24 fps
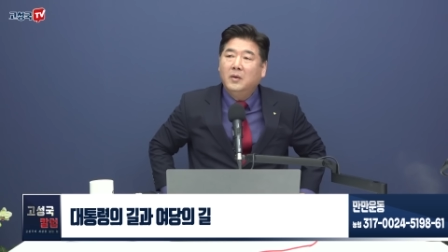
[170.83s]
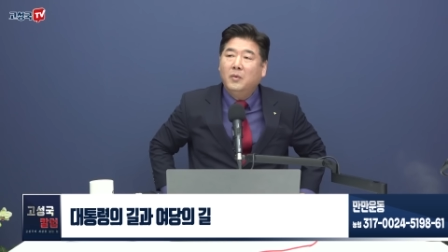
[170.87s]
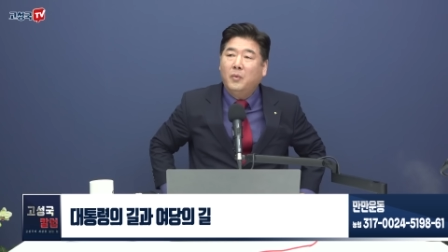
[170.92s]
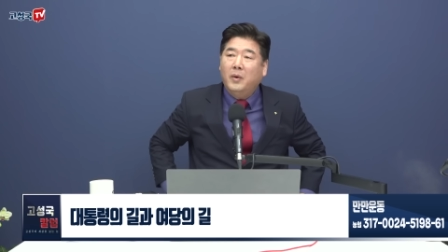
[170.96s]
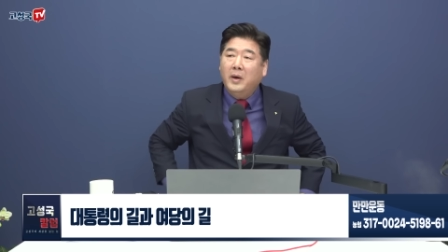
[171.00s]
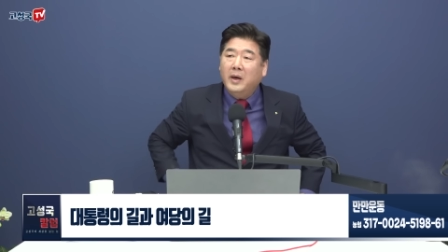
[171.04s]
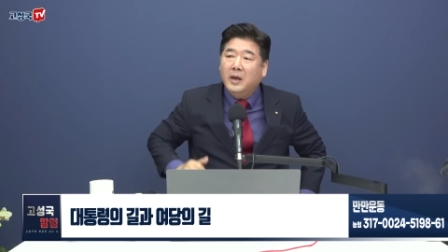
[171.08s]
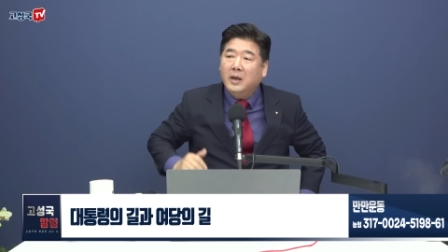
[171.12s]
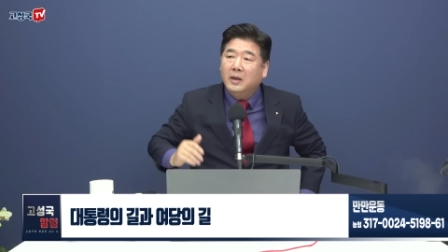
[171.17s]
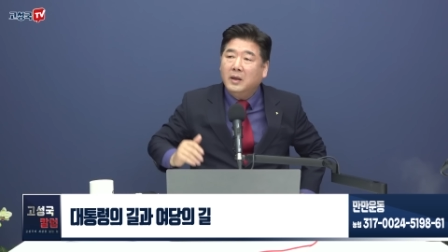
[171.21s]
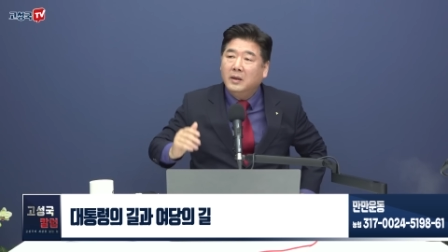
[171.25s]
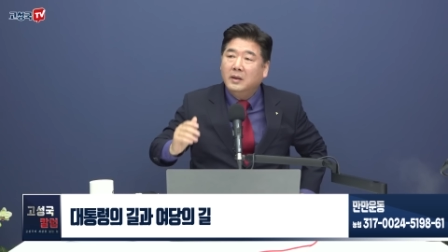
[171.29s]

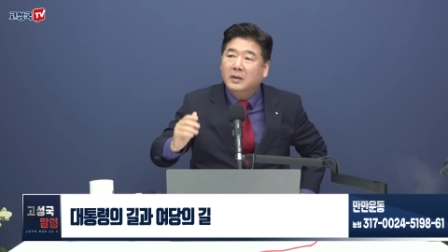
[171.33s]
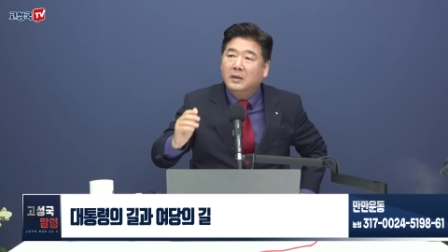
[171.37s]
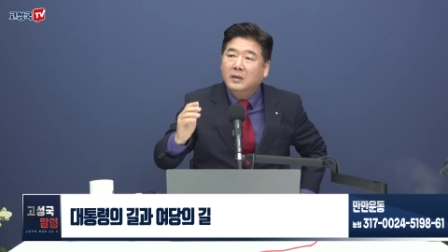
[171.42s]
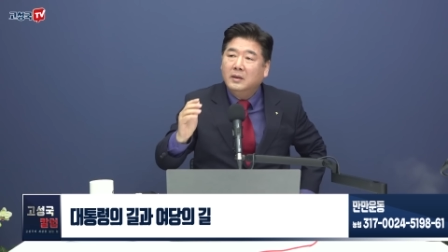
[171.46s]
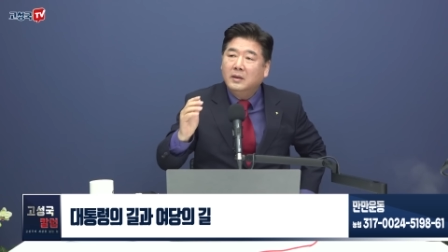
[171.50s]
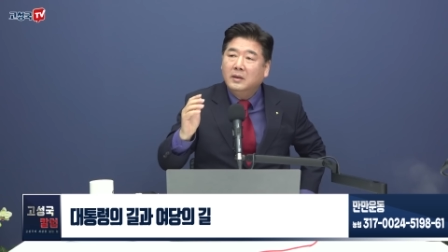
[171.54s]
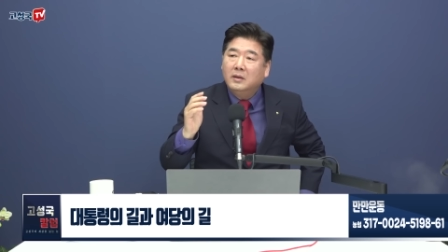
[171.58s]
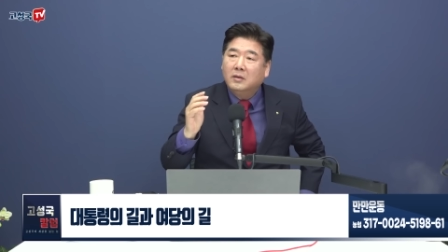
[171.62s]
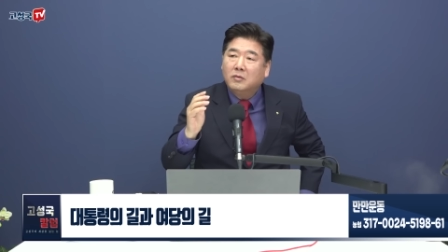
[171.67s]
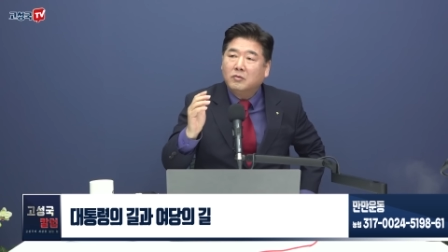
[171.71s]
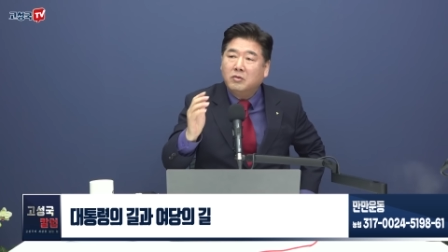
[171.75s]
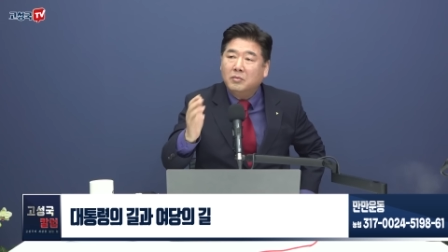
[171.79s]
왜
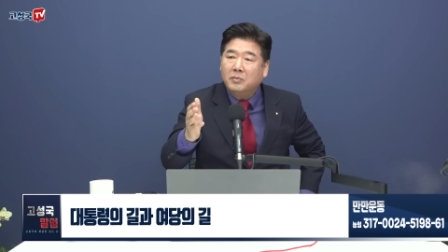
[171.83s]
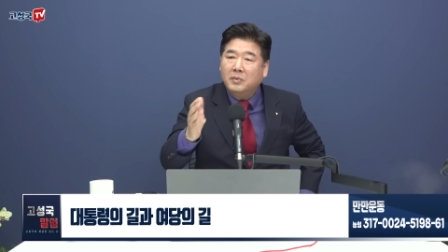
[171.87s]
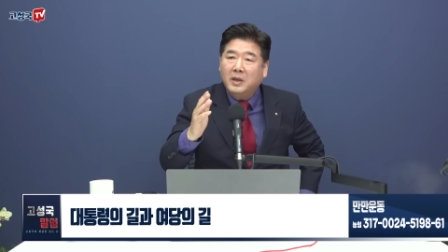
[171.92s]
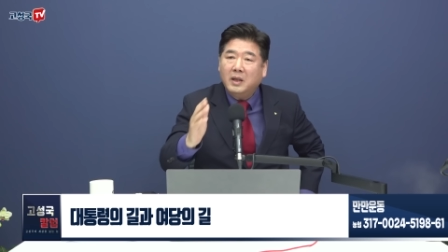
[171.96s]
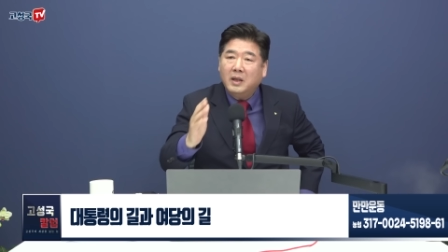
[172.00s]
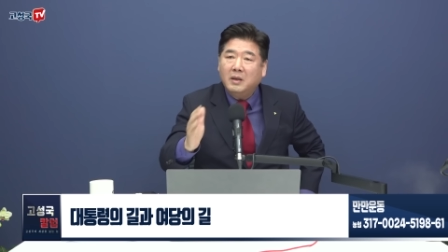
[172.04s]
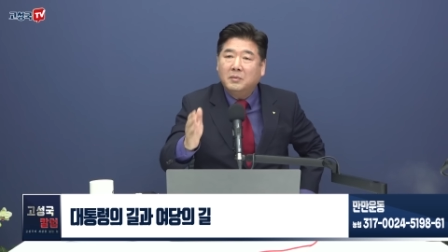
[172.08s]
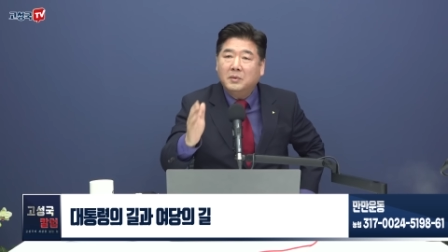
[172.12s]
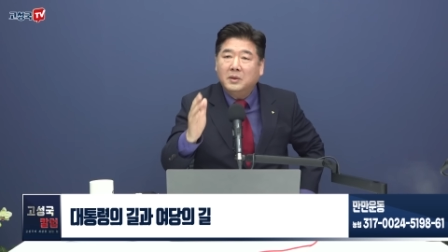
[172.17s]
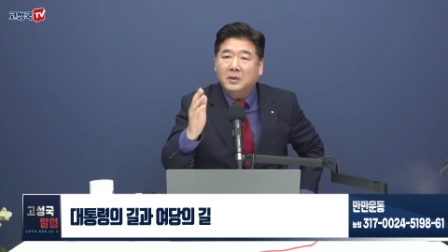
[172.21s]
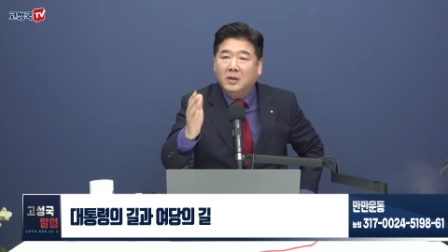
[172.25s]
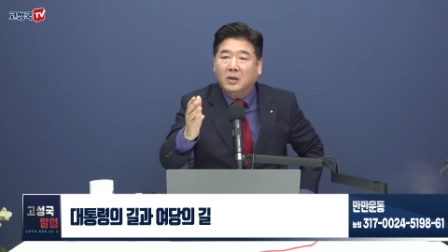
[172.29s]

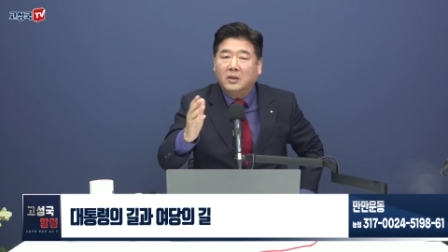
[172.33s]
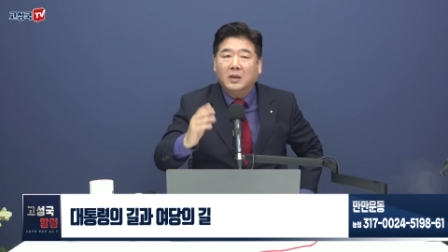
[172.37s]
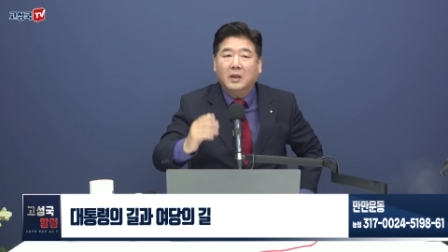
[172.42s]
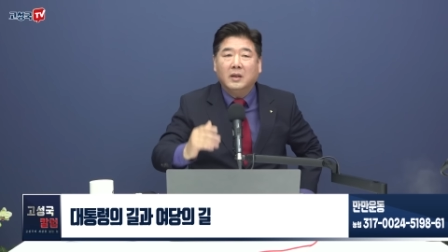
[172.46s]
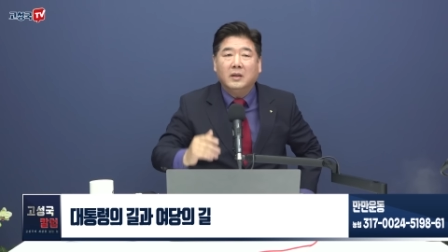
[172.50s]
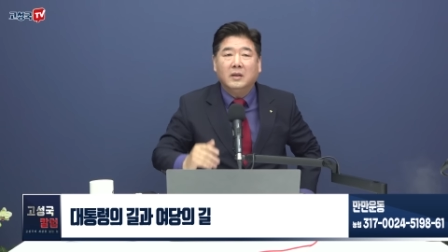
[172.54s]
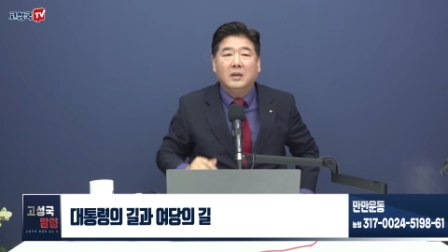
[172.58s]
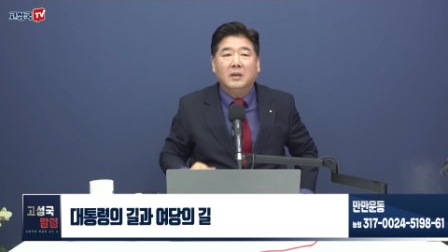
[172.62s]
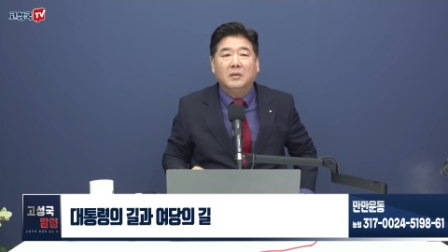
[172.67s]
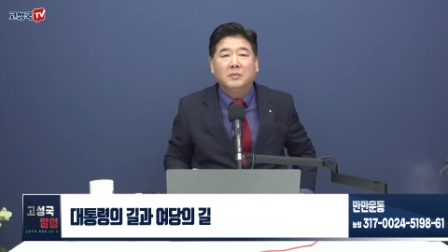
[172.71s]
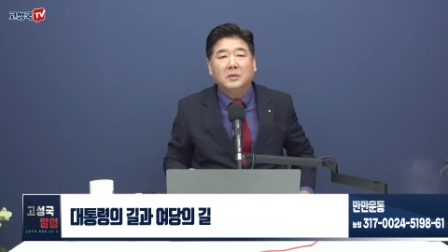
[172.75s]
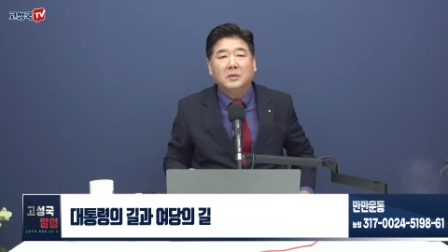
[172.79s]
국민의힘은
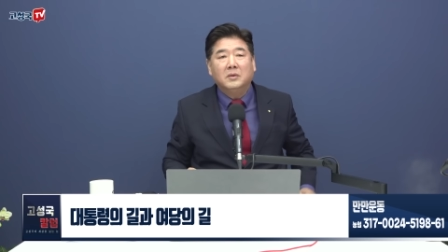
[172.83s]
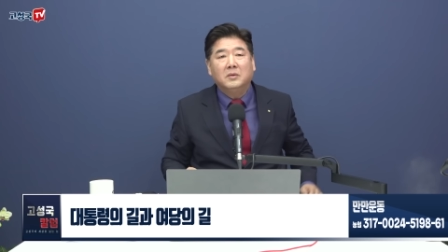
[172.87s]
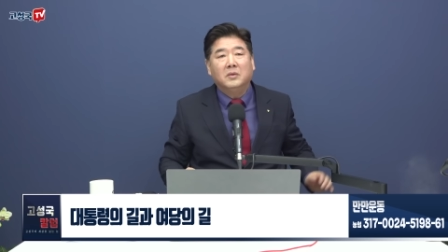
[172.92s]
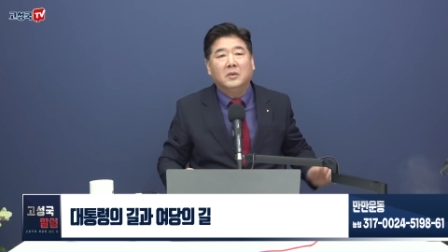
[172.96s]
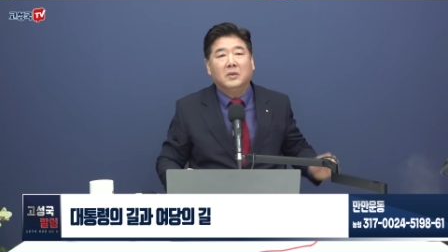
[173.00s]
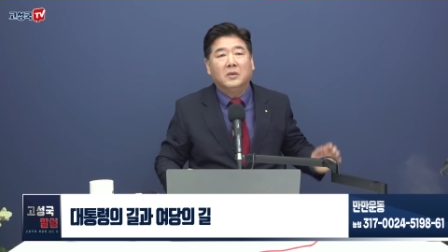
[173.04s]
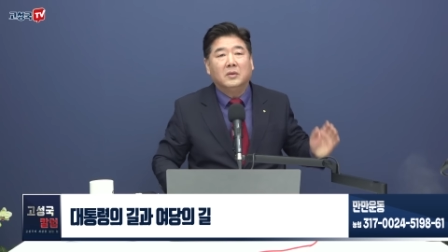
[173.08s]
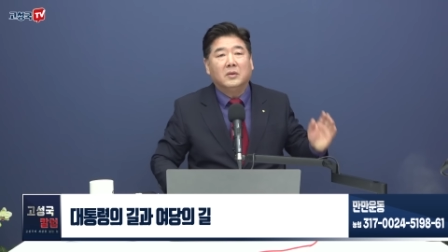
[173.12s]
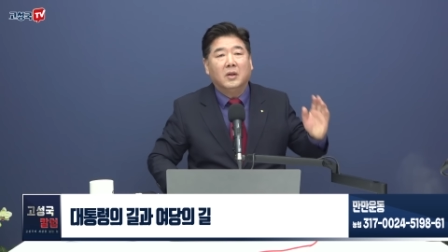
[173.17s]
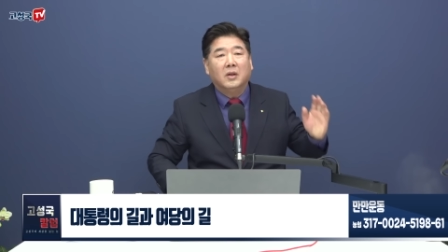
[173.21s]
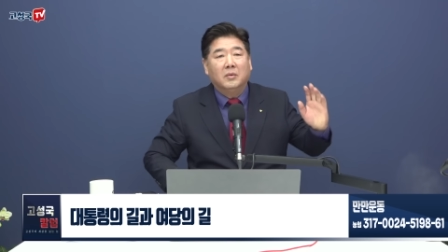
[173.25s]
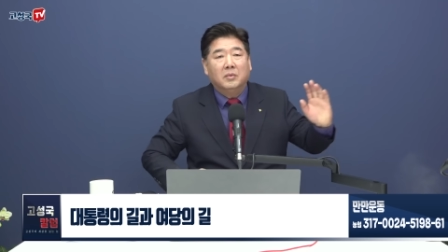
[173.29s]
여당이라
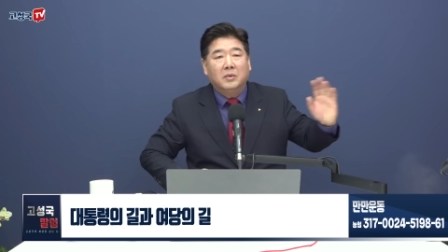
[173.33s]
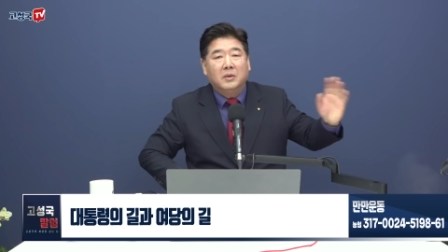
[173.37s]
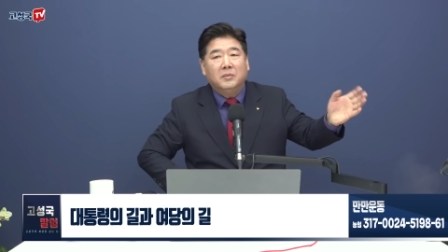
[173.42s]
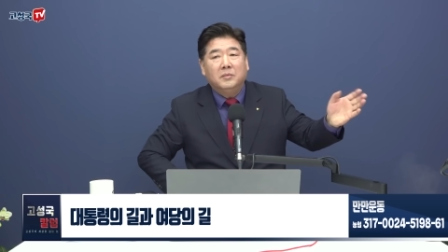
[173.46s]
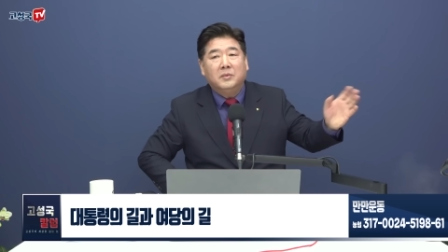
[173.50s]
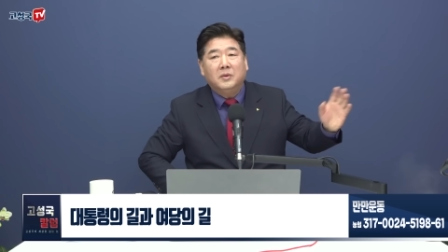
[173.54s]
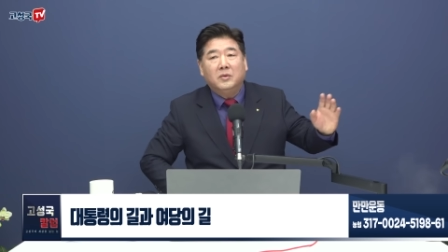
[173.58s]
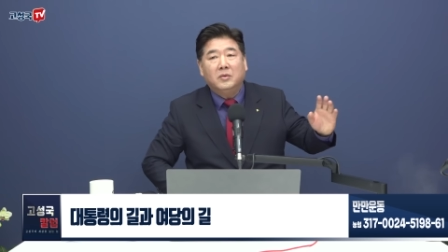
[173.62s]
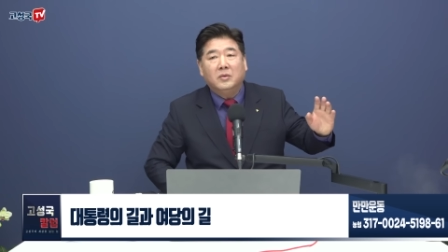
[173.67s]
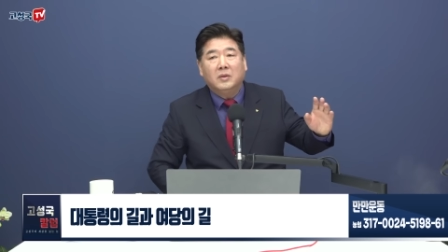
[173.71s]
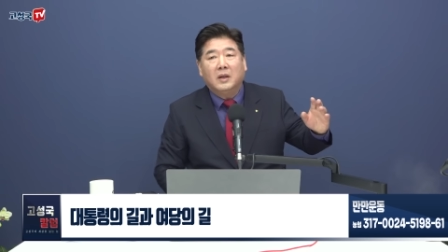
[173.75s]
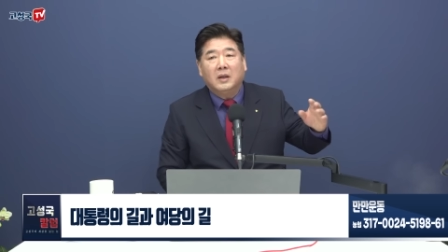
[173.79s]
부르고
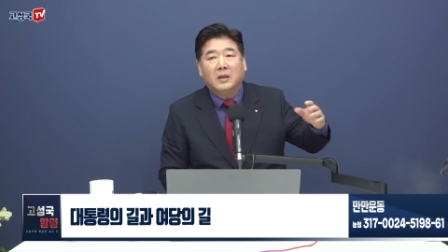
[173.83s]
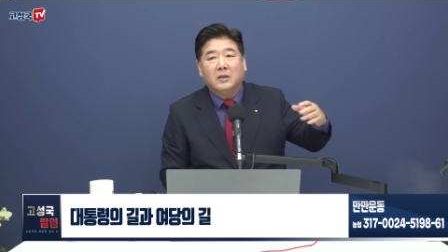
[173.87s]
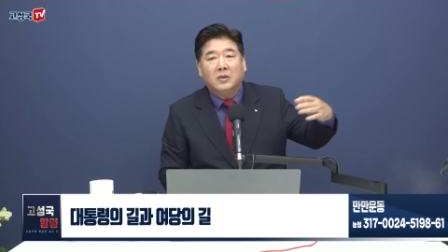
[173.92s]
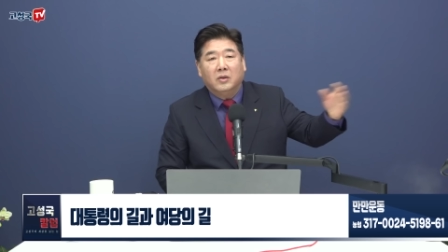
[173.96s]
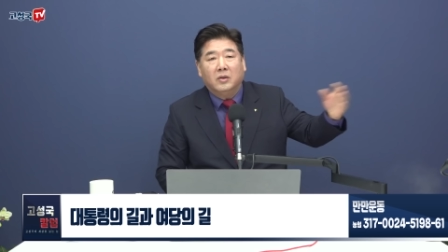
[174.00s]
더불어민주당,